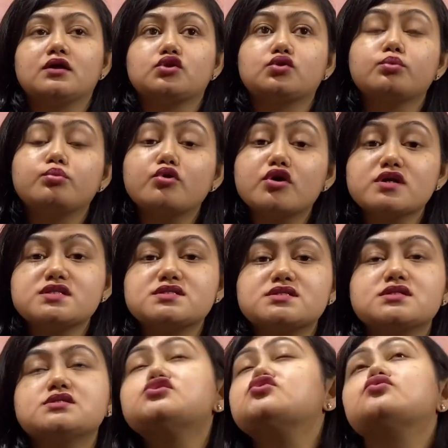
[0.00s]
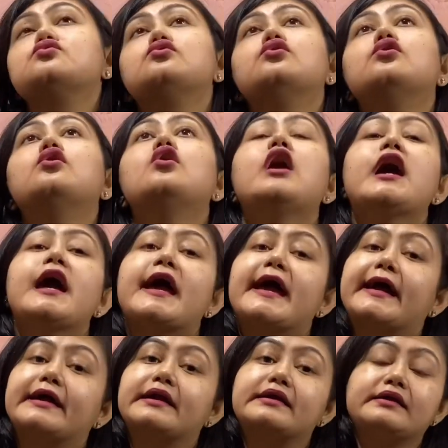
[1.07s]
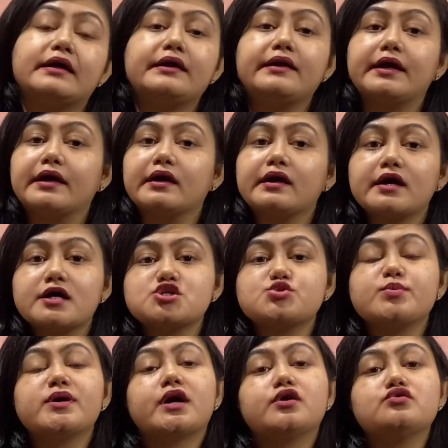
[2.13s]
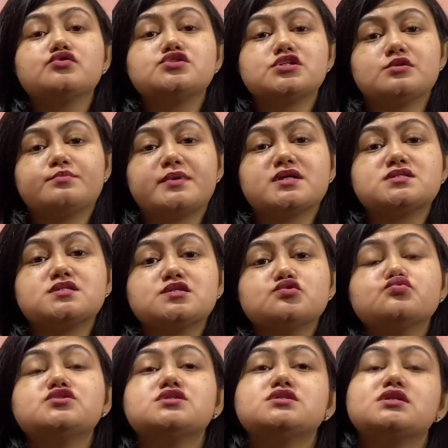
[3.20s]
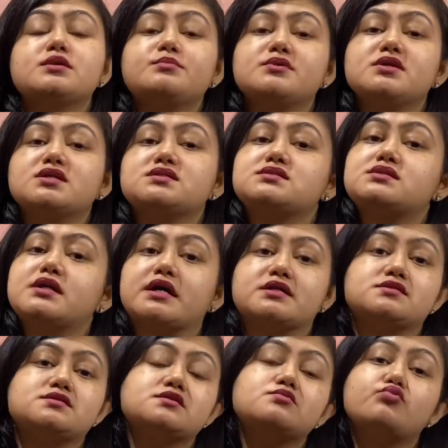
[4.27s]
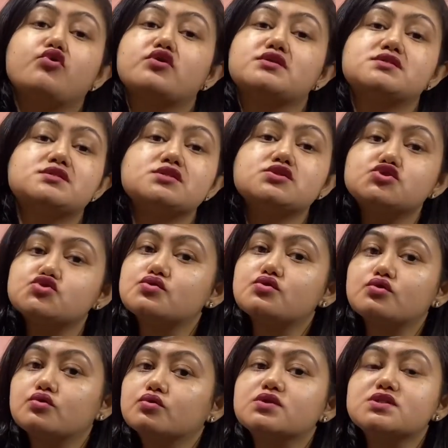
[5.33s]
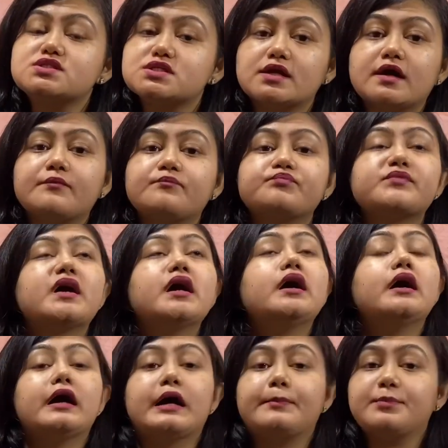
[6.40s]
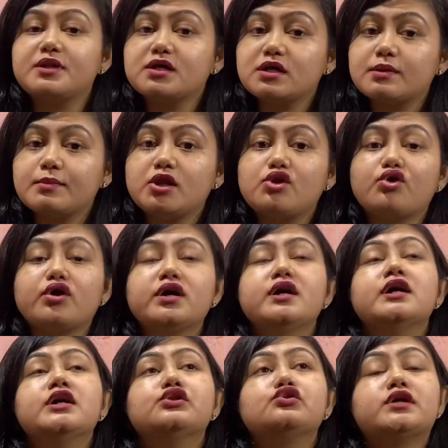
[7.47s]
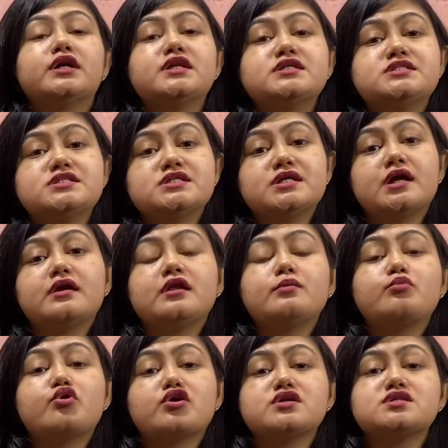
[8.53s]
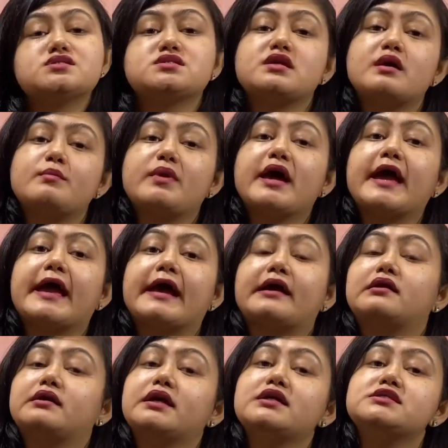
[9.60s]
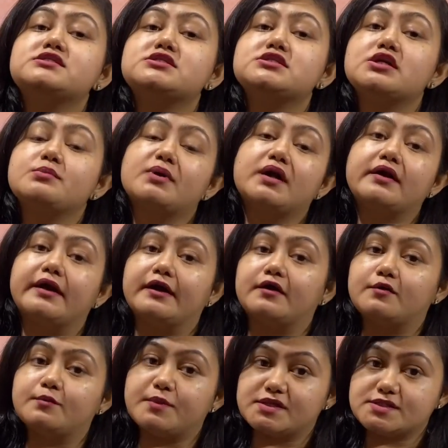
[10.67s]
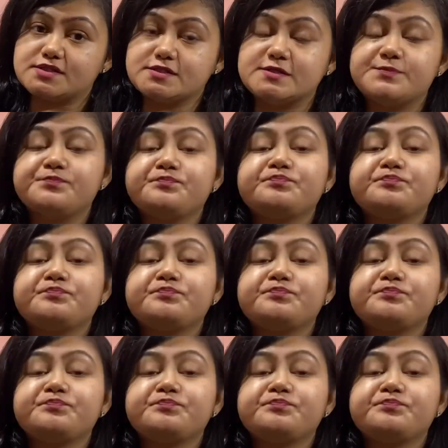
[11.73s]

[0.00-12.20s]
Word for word: তো বয়েজদের জন্য একটাই র্যাঙ্ক আসবে কেন জেনপাস ইউজি দিয়ে বিএসসি নার্সিং বয়েজদের জন্য হচ্ছে না অ্যাপ্লিকেবেল নয় তো তাহলে জেনারেল বয়েজদের আমরা একটাই জিএমআর র্যাঙ্ক পাচ্ছি